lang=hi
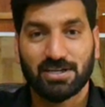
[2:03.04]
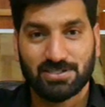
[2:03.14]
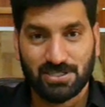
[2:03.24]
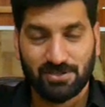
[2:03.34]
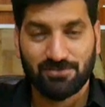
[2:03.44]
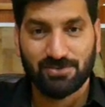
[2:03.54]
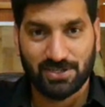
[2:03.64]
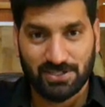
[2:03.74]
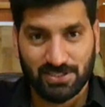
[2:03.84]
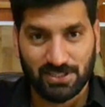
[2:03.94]
अचीव
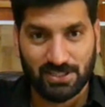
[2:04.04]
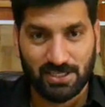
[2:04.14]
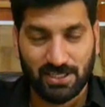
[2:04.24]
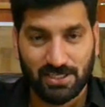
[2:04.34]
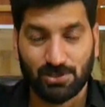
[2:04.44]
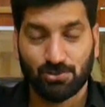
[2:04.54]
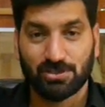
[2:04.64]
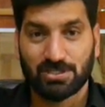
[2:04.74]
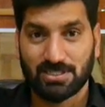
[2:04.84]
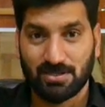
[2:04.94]
कर सकते हैं ये दो
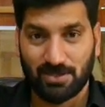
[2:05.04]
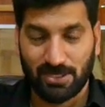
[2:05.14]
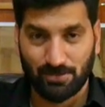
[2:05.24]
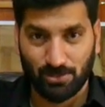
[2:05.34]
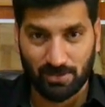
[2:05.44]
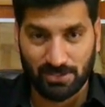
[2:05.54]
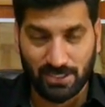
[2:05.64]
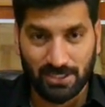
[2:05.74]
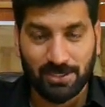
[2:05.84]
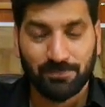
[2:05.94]
तीन चीज़ें मैंने आपको
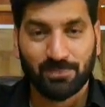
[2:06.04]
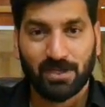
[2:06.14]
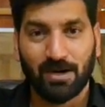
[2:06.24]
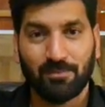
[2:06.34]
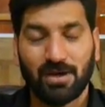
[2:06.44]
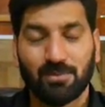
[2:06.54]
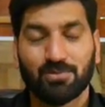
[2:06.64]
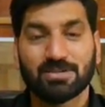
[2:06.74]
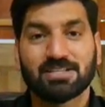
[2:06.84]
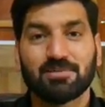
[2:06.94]
बताई अब मैं
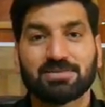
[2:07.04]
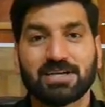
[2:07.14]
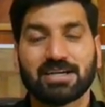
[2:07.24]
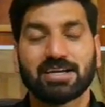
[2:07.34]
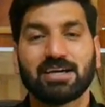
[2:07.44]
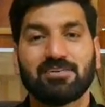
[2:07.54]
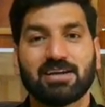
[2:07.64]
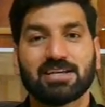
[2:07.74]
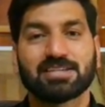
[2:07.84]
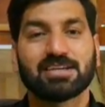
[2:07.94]
आपको सब्जेक्ट के
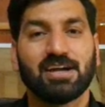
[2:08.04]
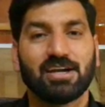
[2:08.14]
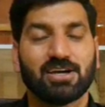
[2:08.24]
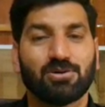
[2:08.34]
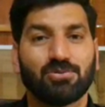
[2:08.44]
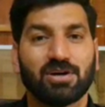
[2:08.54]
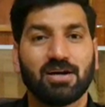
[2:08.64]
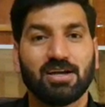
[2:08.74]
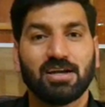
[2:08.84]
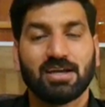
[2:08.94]
हवाले से गाइड करूँगा
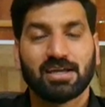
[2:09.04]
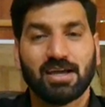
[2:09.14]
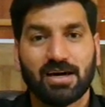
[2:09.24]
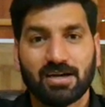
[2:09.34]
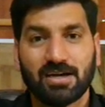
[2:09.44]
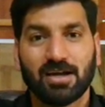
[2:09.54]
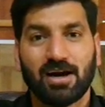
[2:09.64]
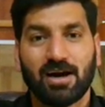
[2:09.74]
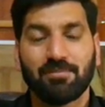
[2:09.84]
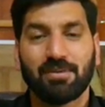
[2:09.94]
कि अगर
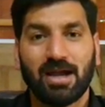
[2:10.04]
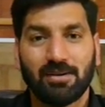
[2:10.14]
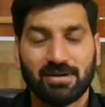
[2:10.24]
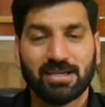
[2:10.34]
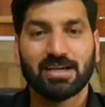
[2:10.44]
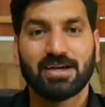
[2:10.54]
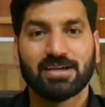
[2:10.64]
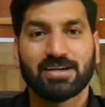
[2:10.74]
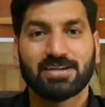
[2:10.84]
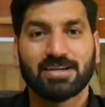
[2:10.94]
आप एम डी
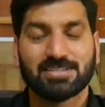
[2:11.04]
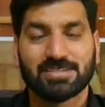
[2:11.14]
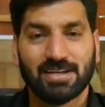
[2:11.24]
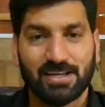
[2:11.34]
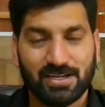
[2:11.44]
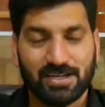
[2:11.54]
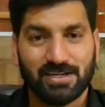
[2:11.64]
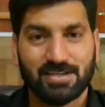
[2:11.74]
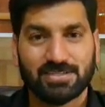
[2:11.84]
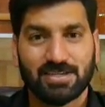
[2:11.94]
कैट का टेस्ट क्लियर
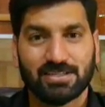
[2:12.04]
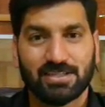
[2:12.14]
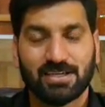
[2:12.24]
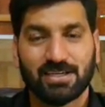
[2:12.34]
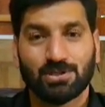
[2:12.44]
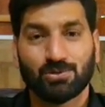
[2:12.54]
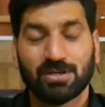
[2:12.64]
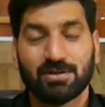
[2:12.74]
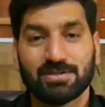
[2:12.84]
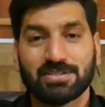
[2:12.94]
करना चाहते हैं तो
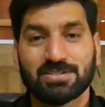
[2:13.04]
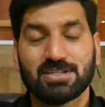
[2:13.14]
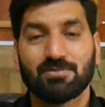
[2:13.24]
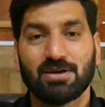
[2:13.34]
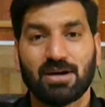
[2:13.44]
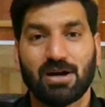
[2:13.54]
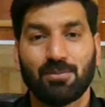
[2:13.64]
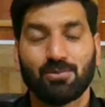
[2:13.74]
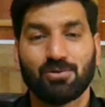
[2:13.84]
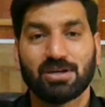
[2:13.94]
केमिस्ट्री में
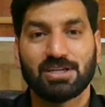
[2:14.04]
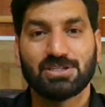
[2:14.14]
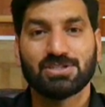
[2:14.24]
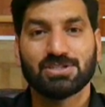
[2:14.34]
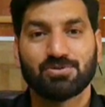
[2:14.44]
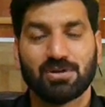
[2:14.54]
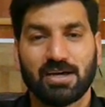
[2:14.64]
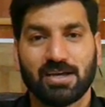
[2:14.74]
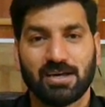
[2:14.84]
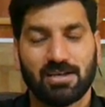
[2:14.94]
आपको किन चीज़ों का
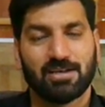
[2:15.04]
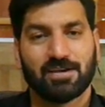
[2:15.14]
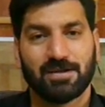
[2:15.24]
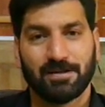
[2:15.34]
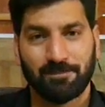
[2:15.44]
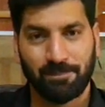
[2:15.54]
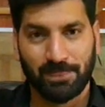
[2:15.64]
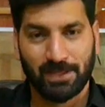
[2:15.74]
ख्याल रखना है